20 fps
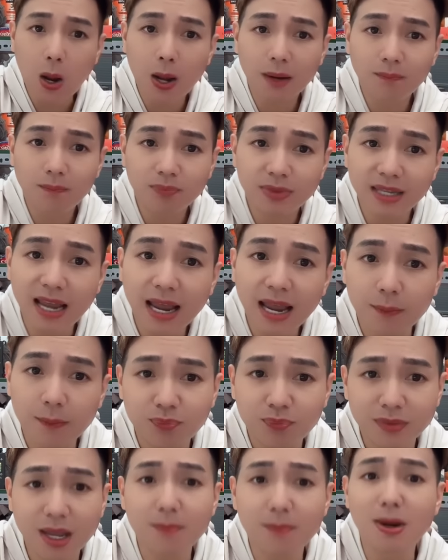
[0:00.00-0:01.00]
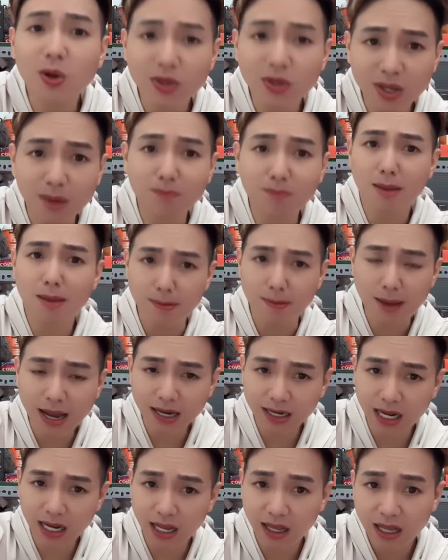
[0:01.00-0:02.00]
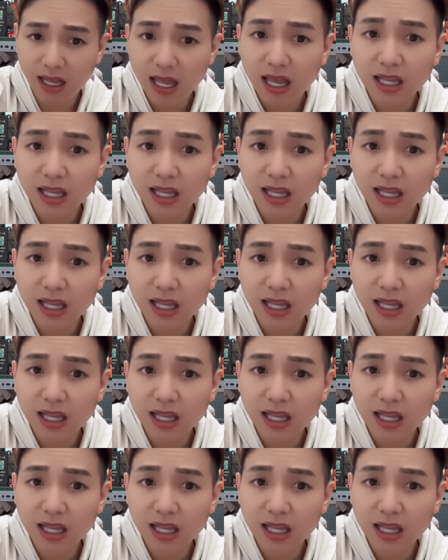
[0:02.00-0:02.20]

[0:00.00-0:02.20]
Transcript: con nha giờ bữa coi chừng mày bị bắt đó